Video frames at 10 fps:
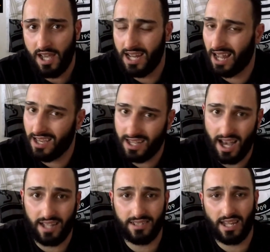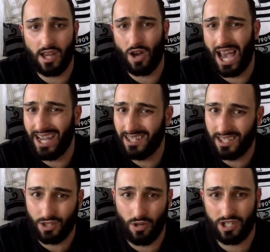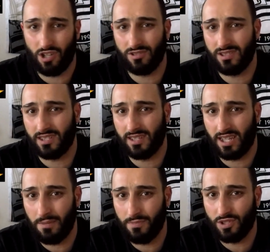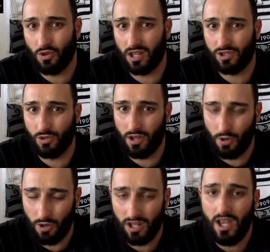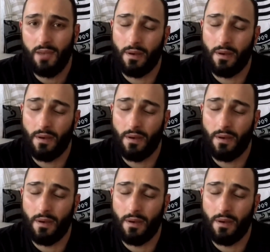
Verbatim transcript: Lanaka hatte dann auch einige Torchancen, das Ergebnis sogar zu erhöhen.